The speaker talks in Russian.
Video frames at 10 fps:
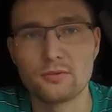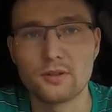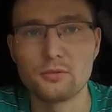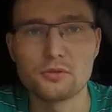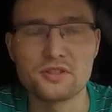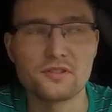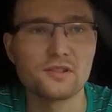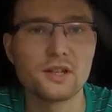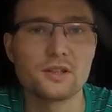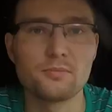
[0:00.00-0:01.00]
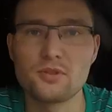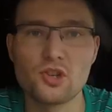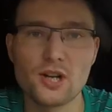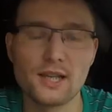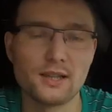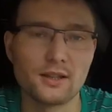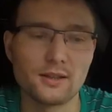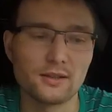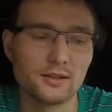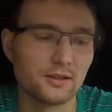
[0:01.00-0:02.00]
Завелся, кстати,
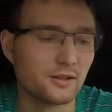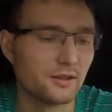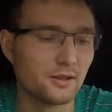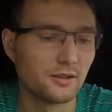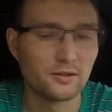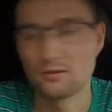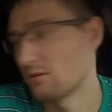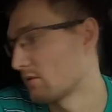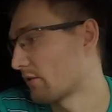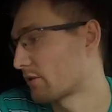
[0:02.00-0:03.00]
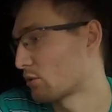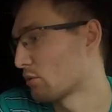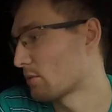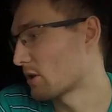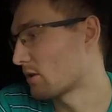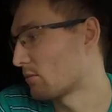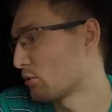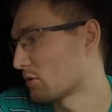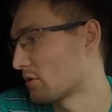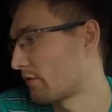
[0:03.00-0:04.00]
печально. А, автономка
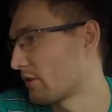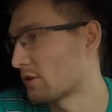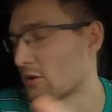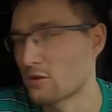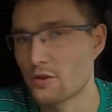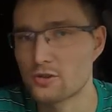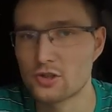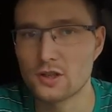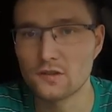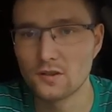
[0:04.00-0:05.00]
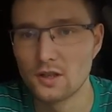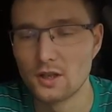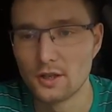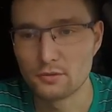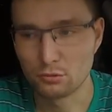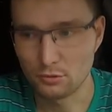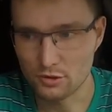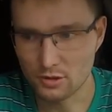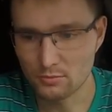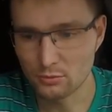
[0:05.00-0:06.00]
работает фен даже сейчас. Всю
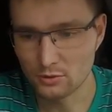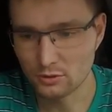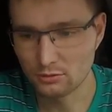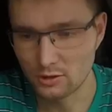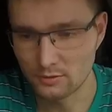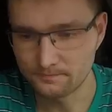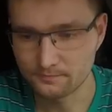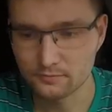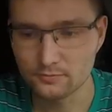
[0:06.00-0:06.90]
ночь работала.